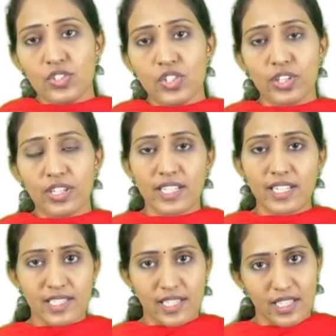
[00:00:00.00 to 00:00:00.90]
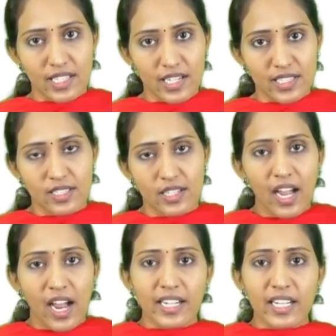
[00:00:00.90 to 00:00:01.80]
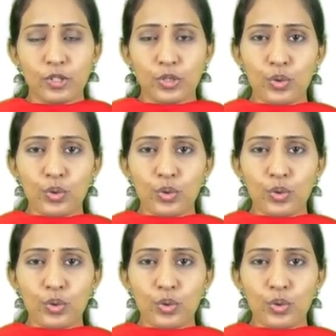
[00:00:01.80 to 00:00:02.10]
జీరో డిగ్రీ సెంటిగ్రేడ్స్ అంటే